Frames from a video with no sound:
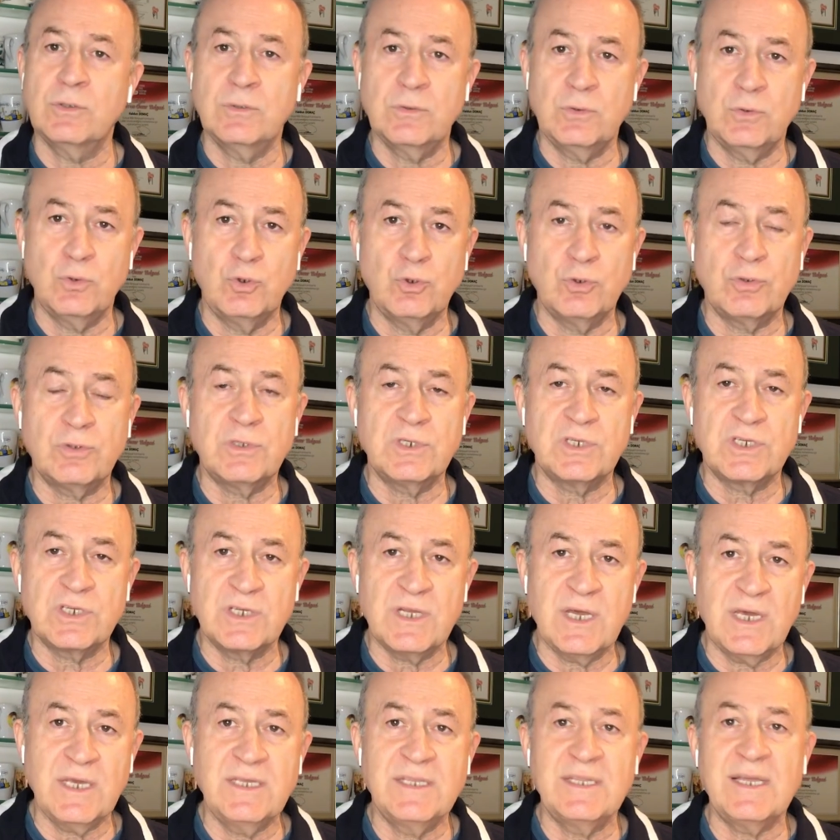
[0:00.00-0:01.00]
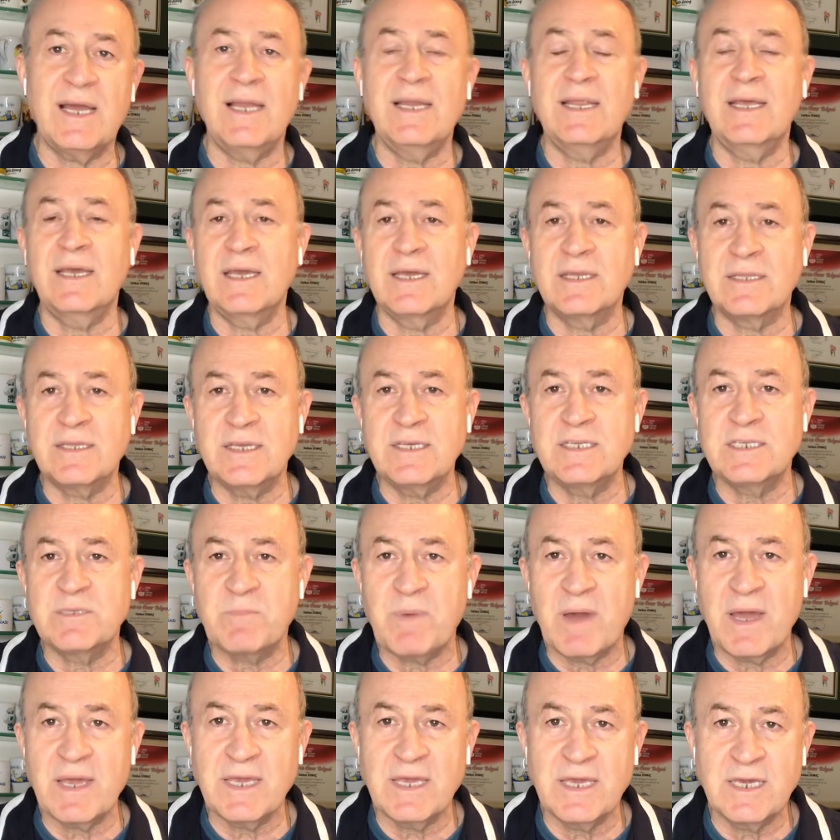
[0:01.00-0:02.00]
yurt dışına İtalya ya da
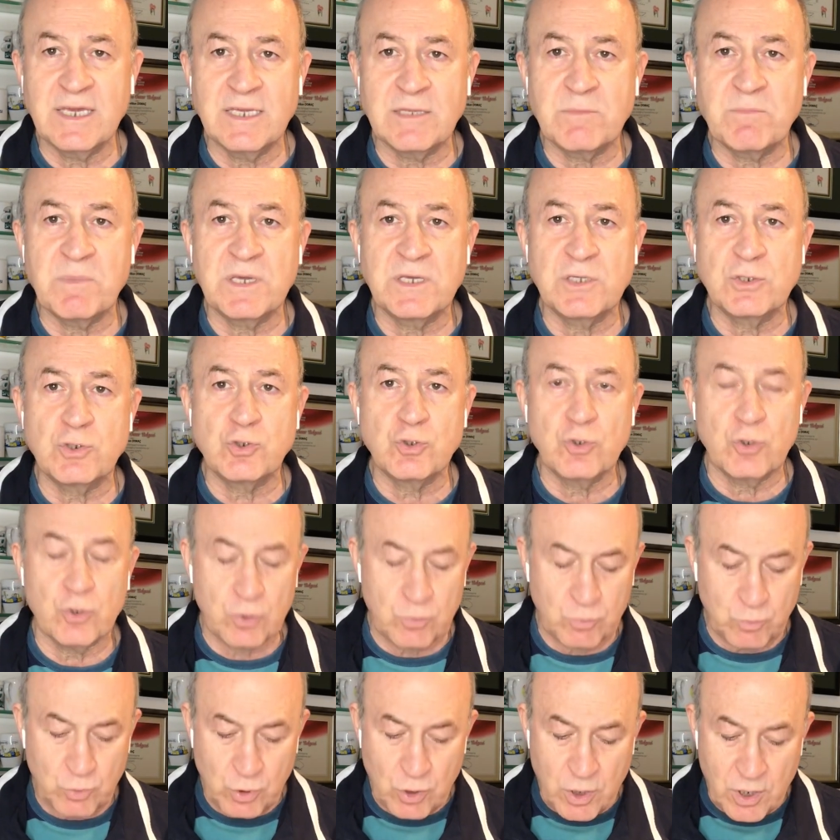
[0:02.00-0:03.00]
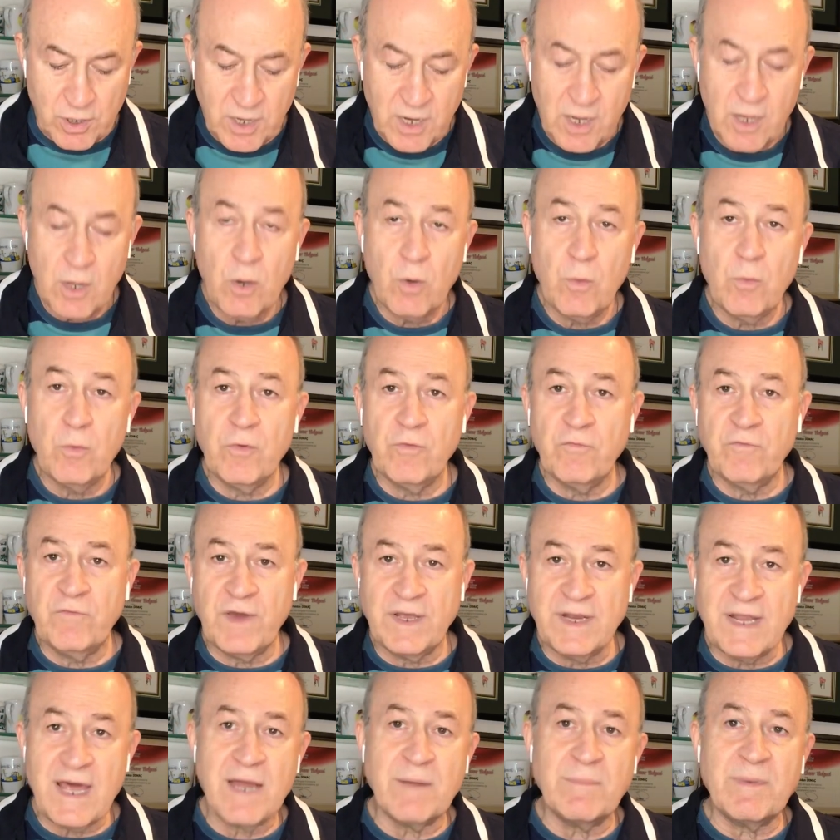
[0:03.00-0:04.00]
İspanya'ya gitmek istiyorum diyor.
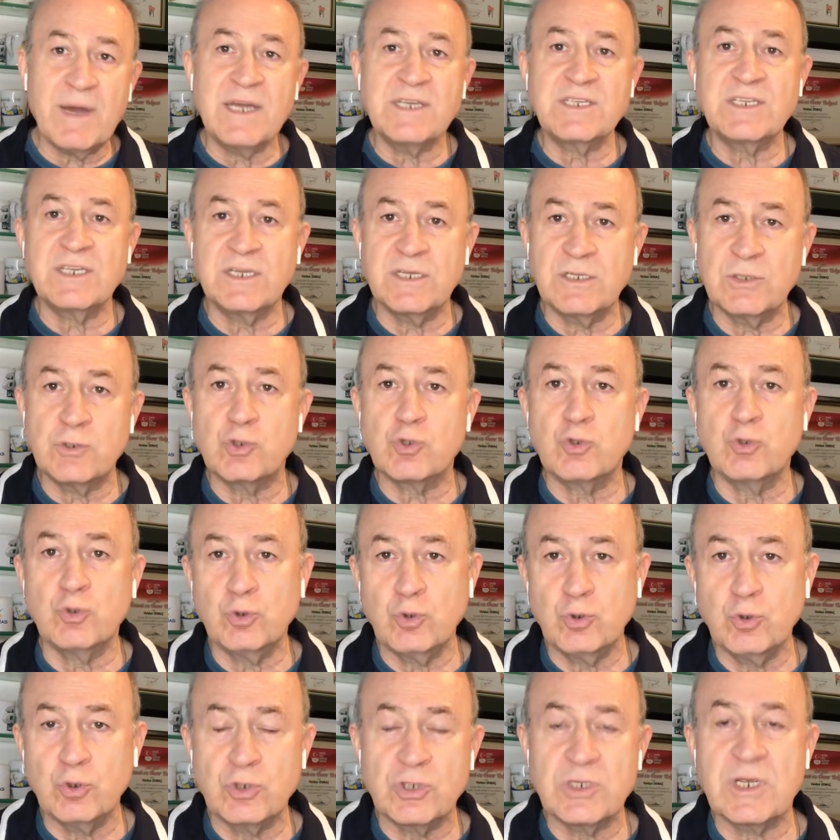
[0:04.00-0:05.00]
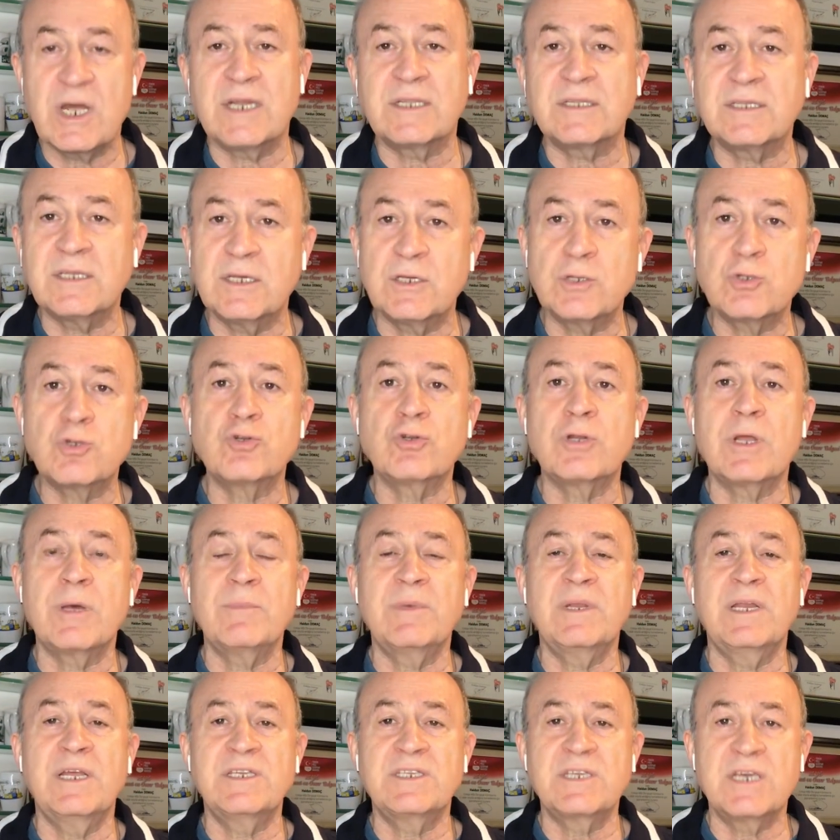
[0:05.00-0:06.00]
Fenerbahçe'nin sunduğu şartları
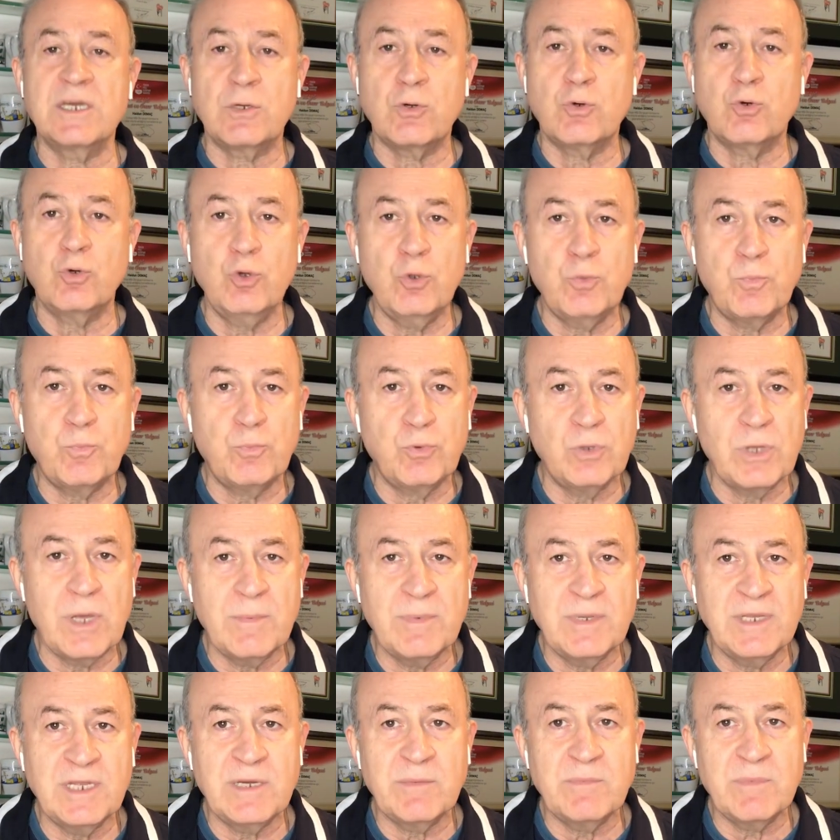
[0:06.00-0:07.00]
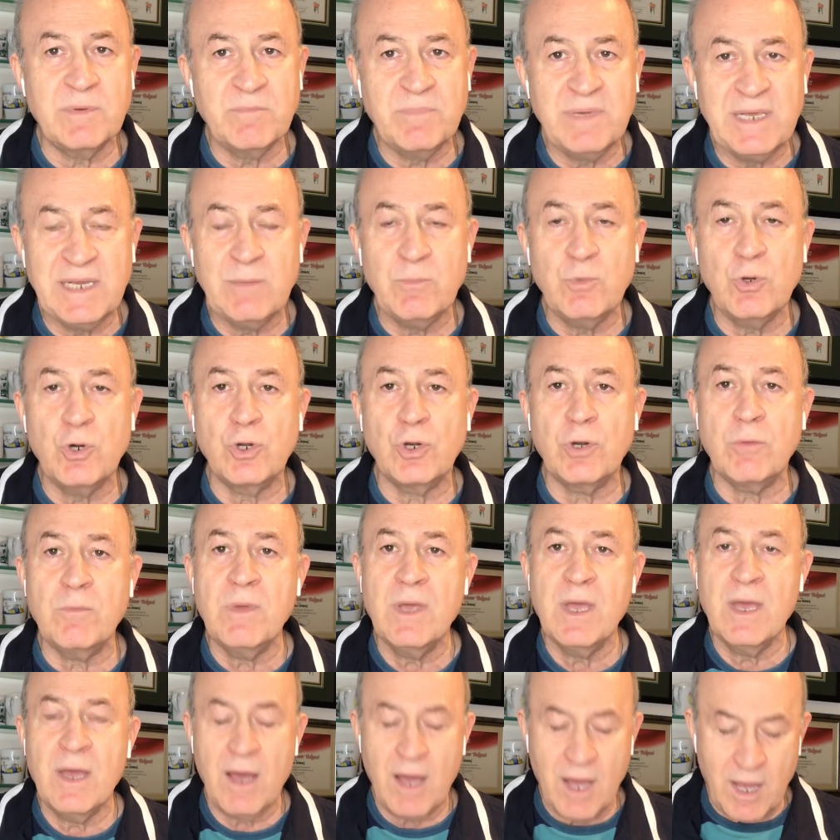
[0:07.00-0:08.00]
sunabilecek kulüp bulabilir mi bilmiyorum
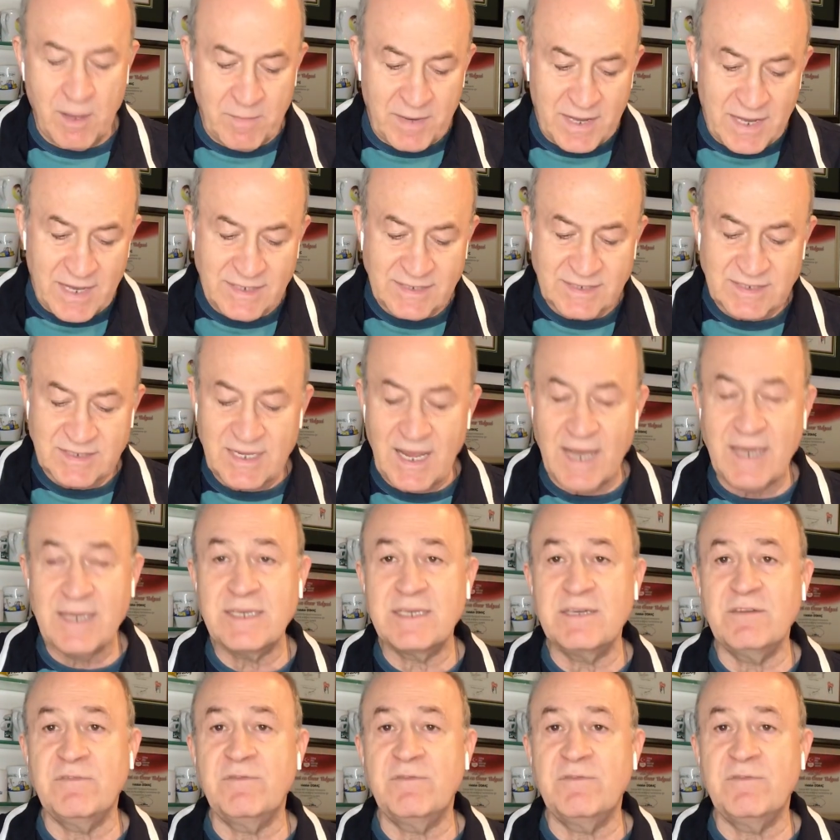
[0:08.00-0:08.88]
ama sanki